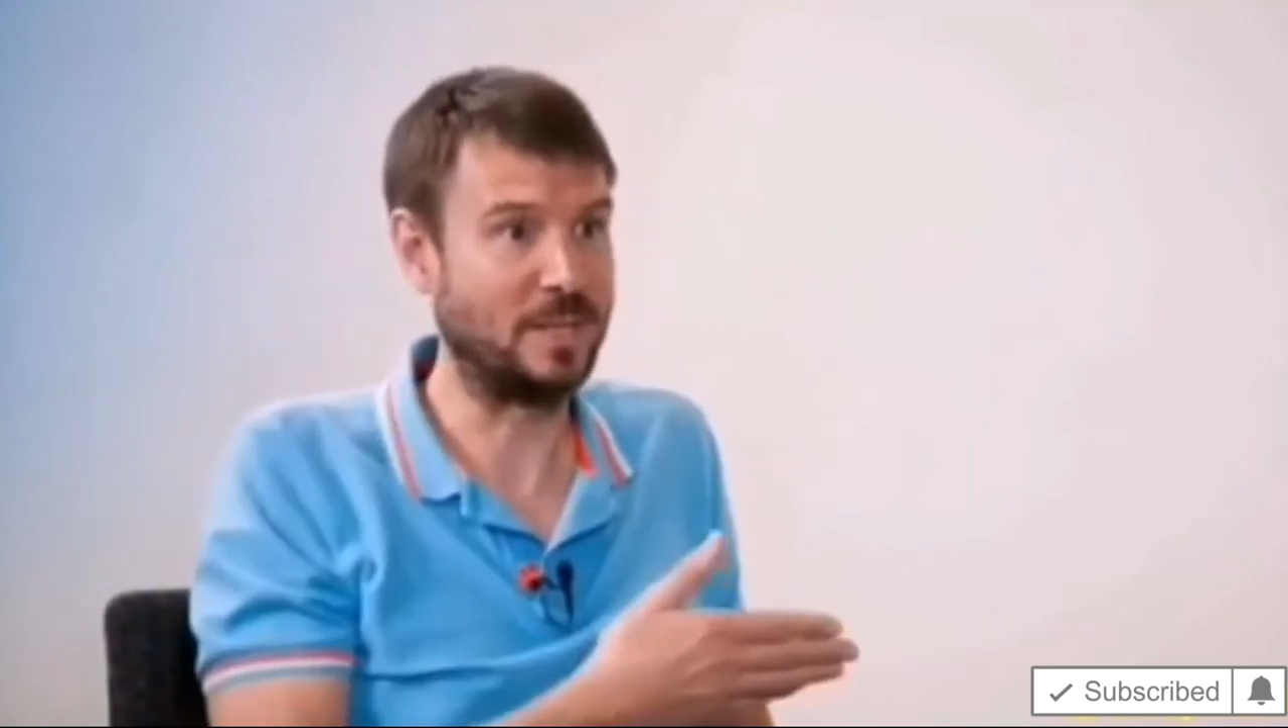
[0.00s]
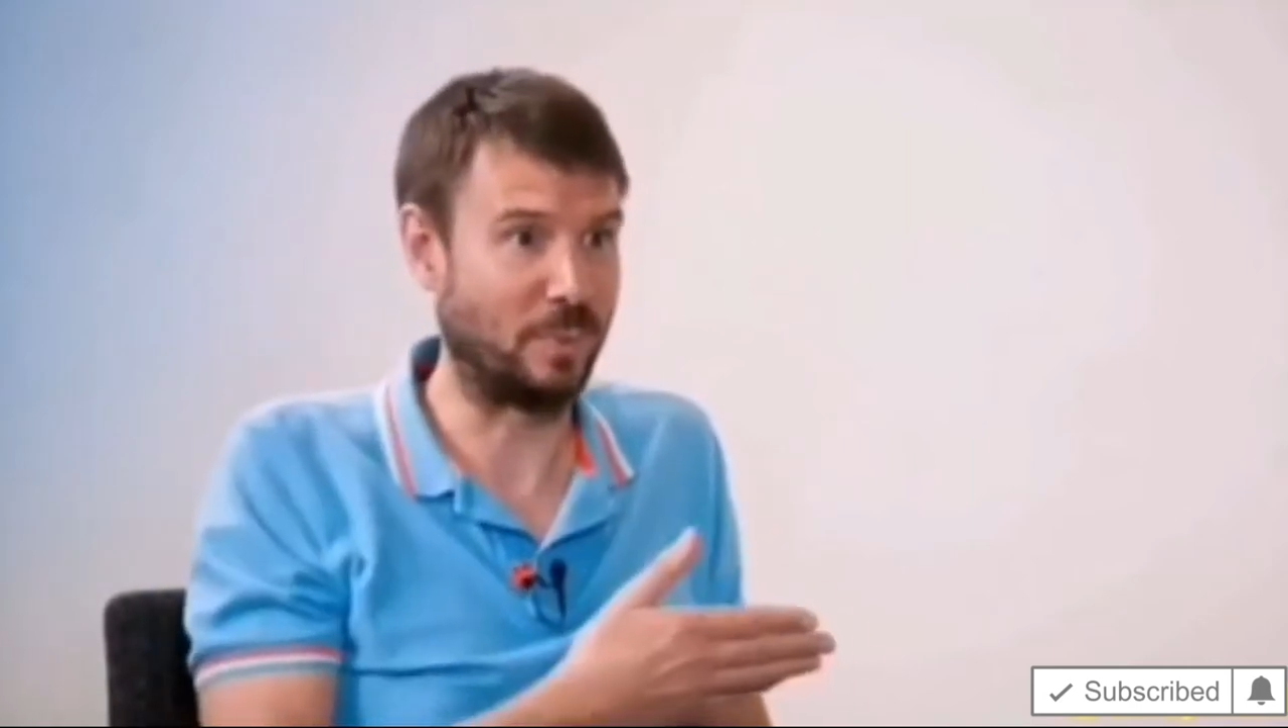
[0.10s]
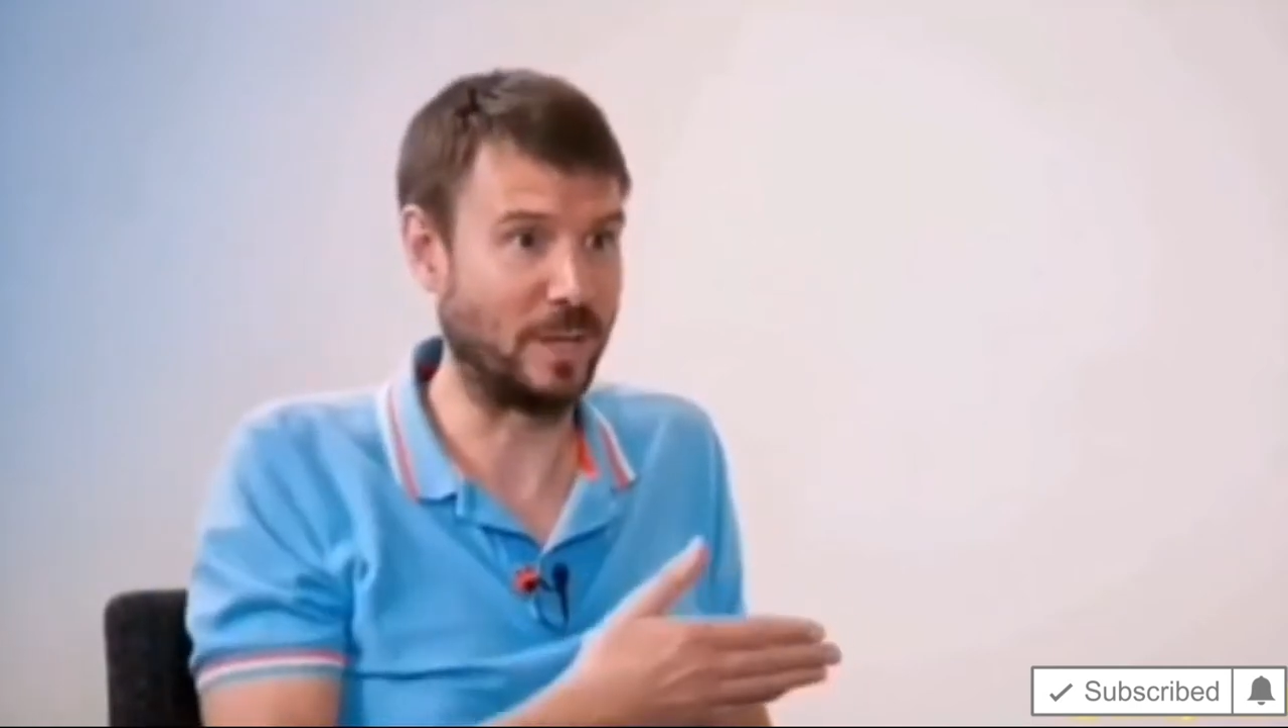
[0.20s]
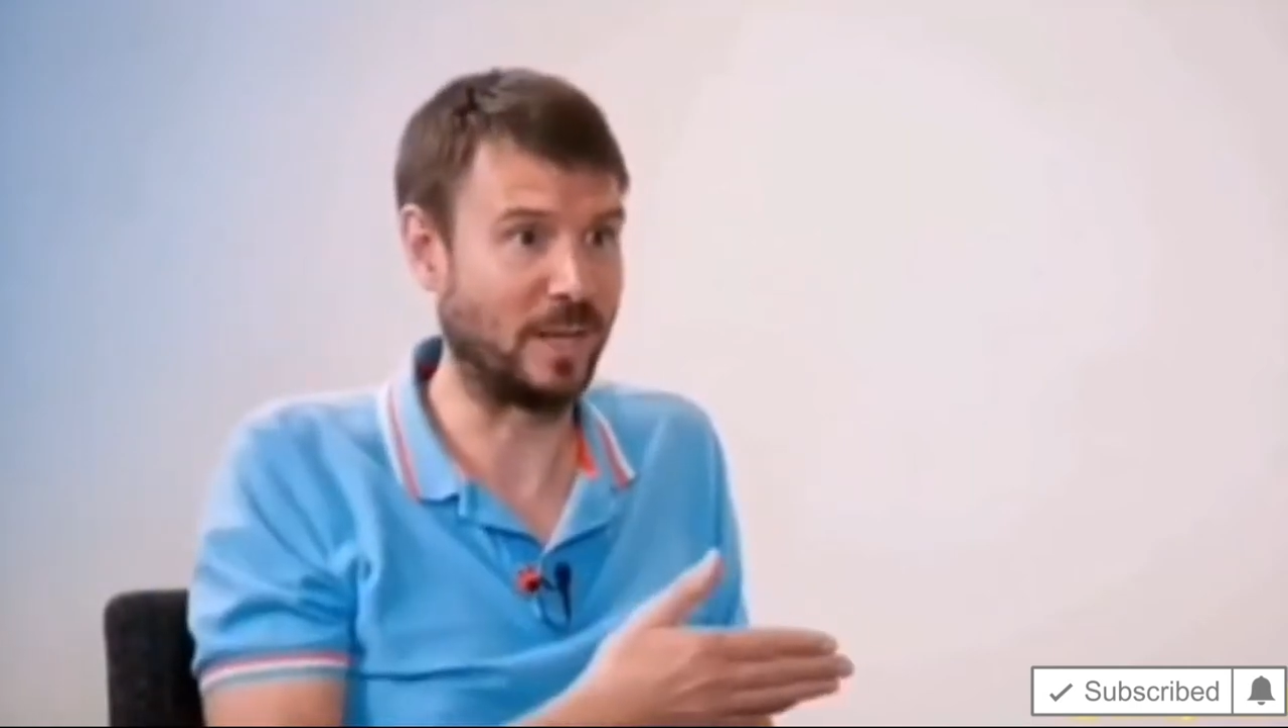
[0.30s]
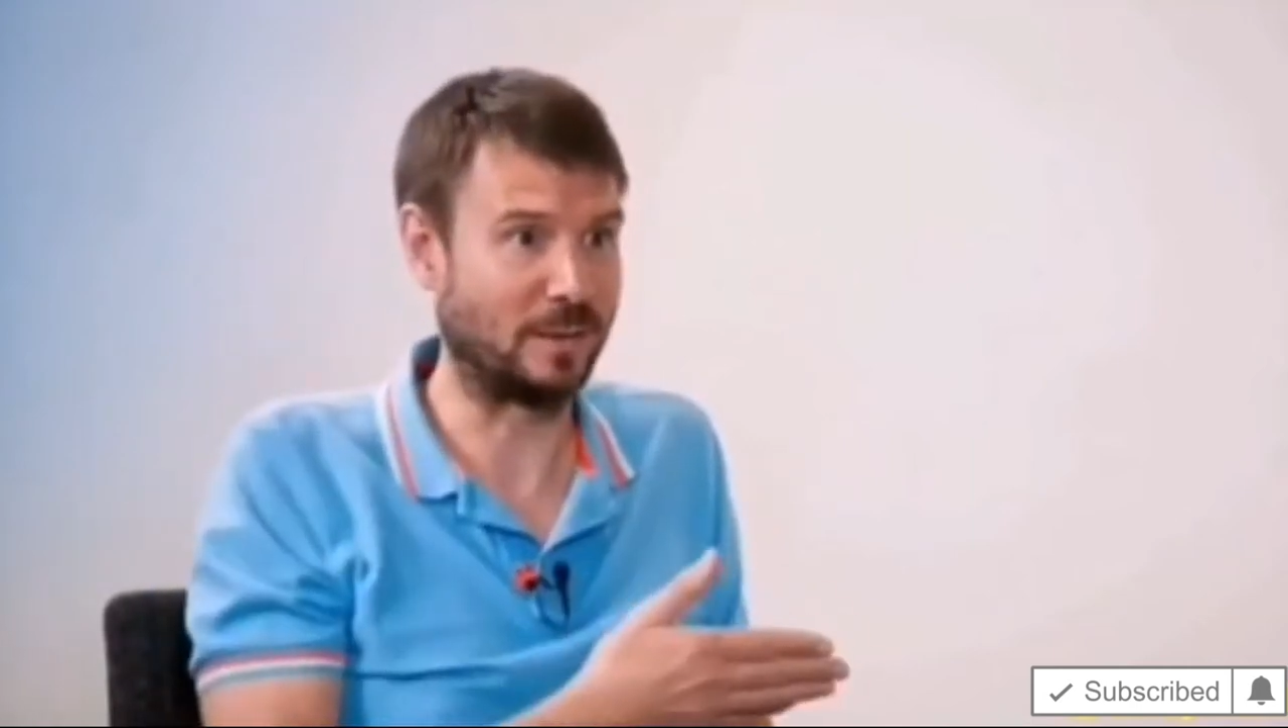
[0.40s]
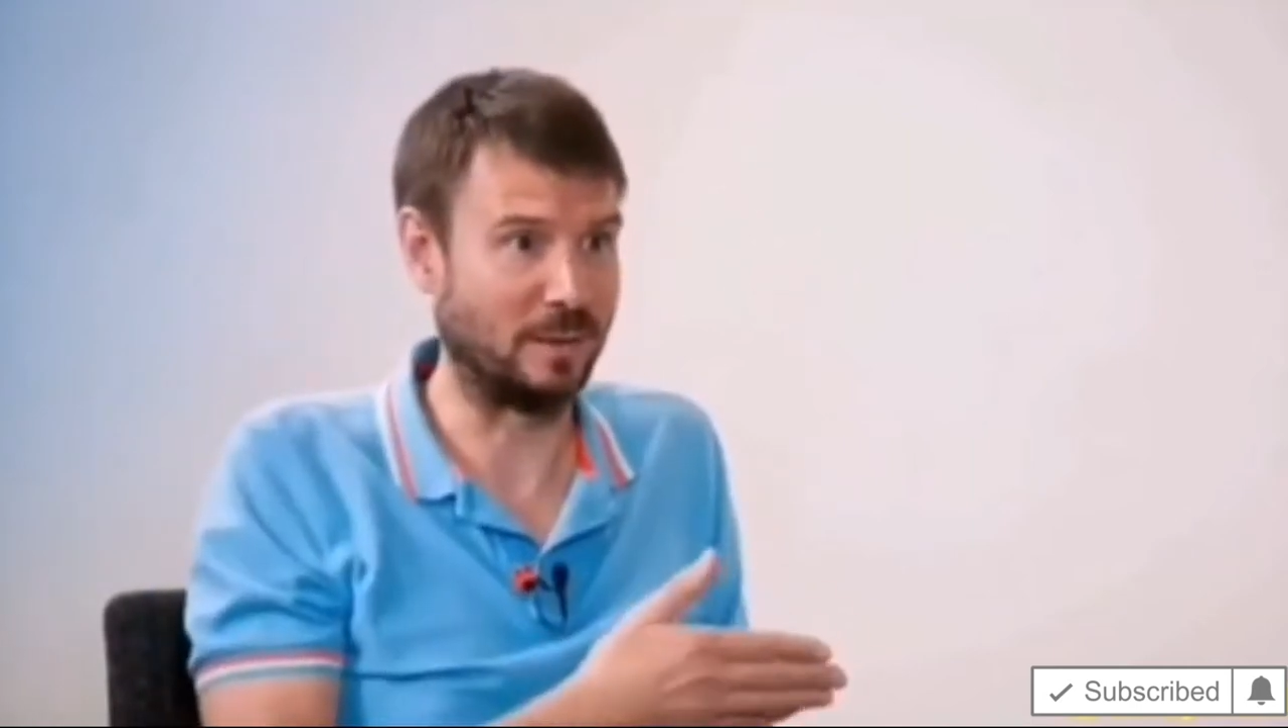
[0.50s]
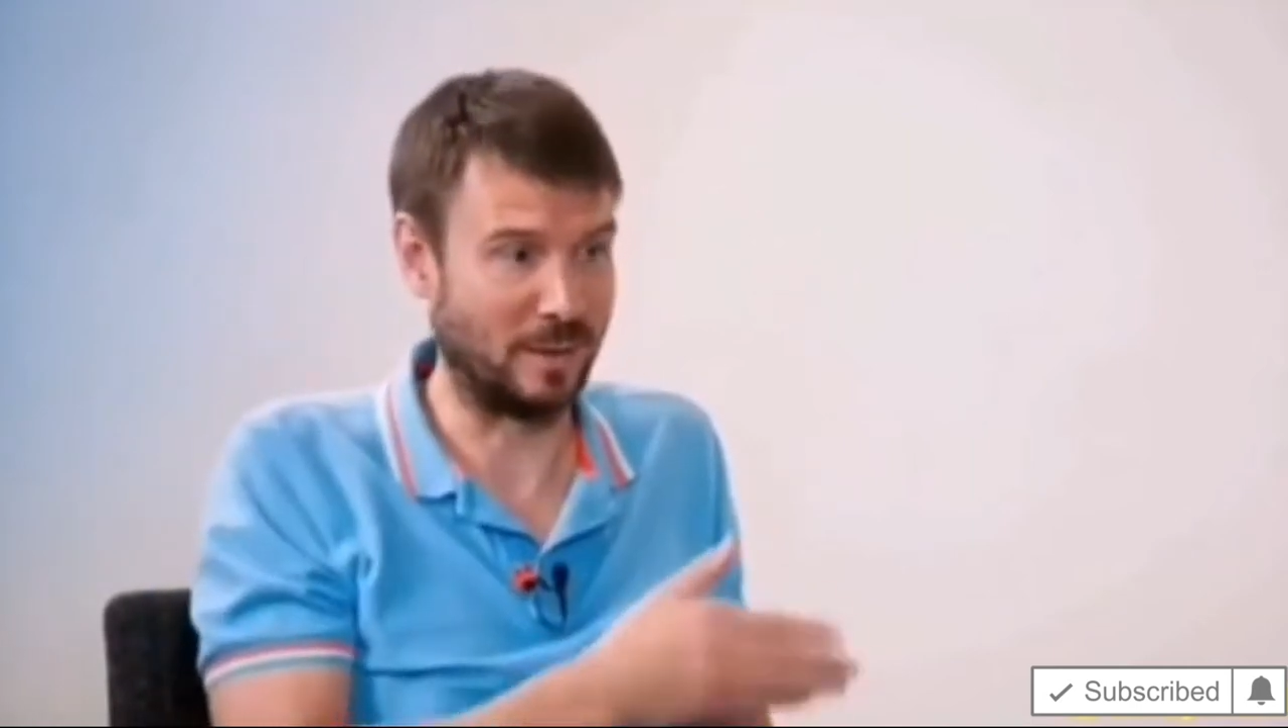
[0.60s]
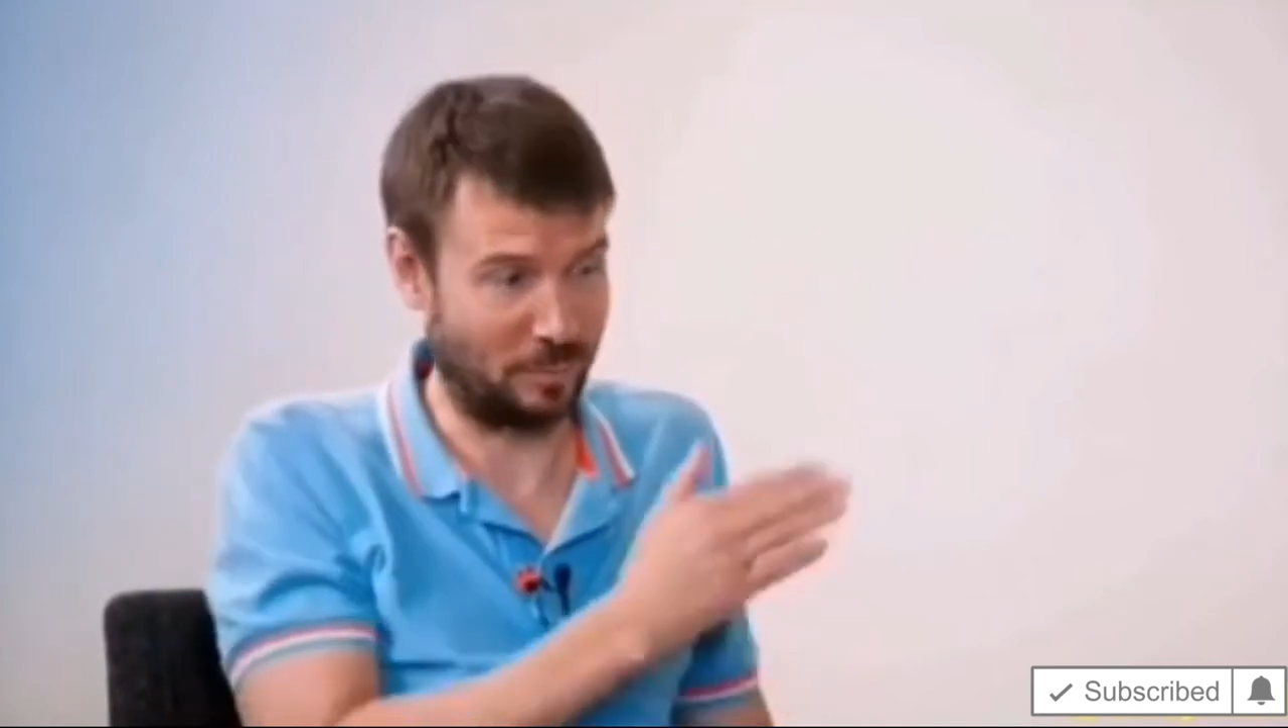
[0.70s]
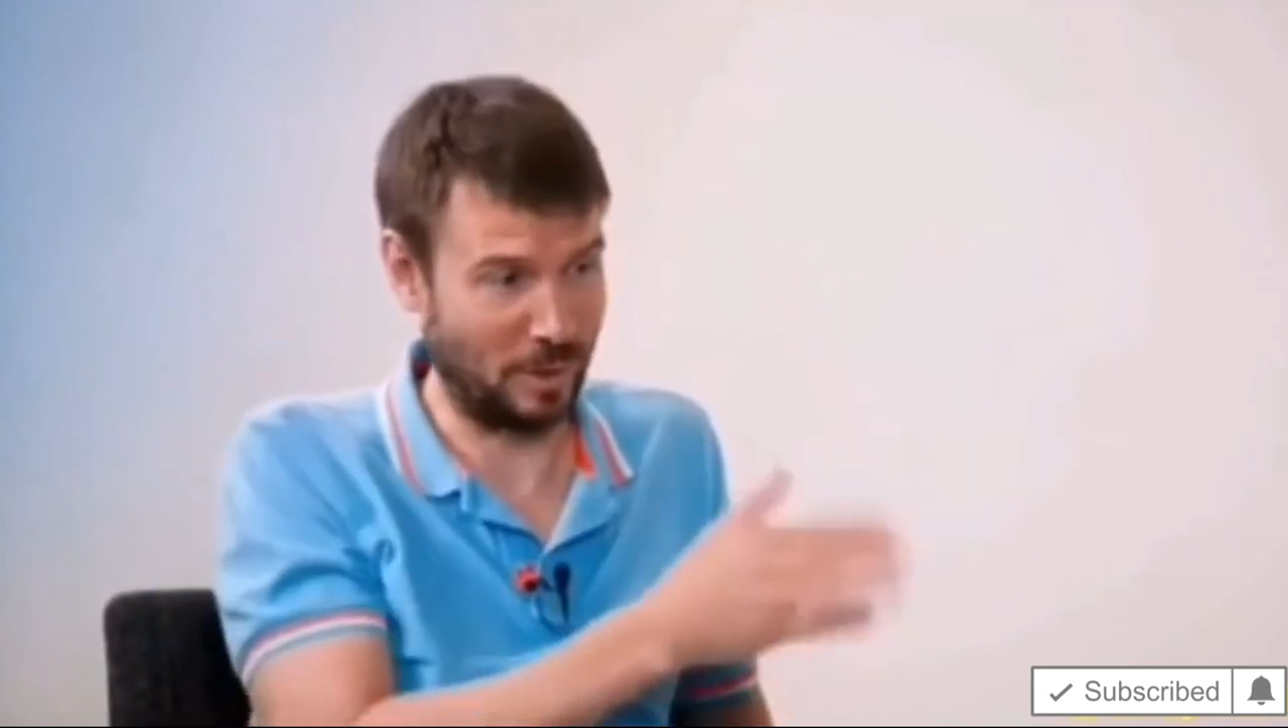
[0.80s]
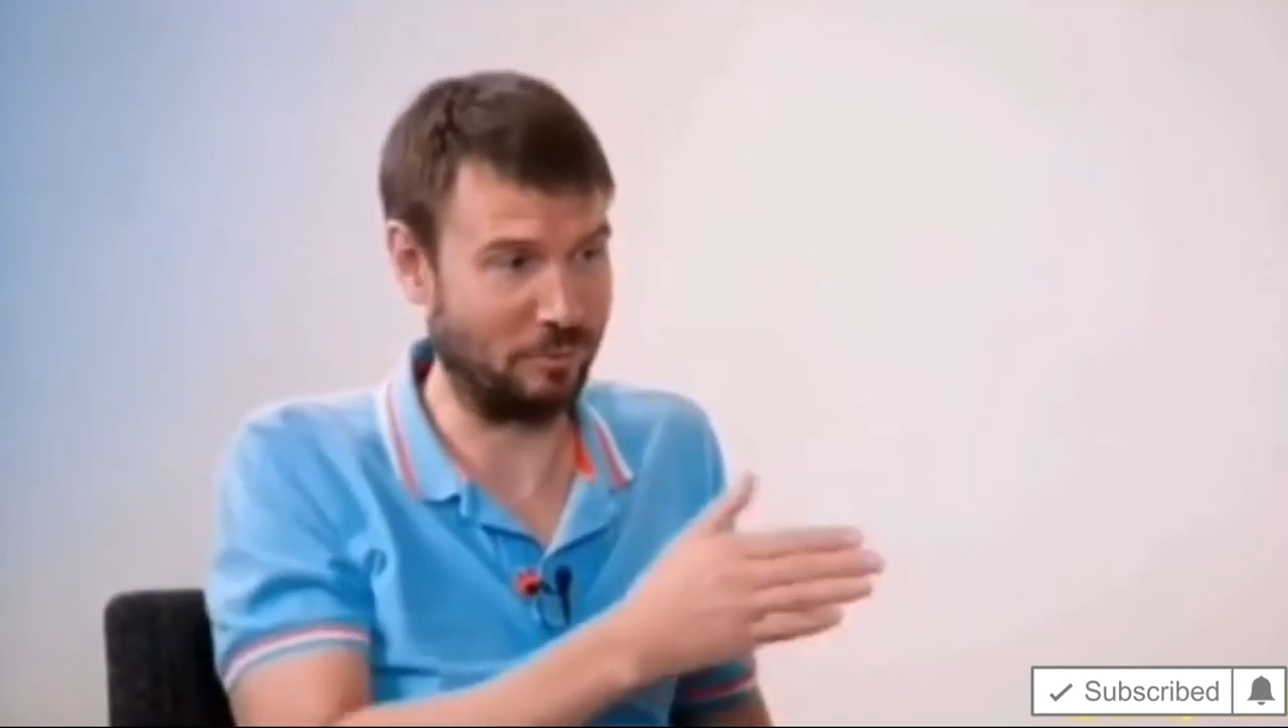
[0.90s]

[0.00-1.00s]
Дети, понятно,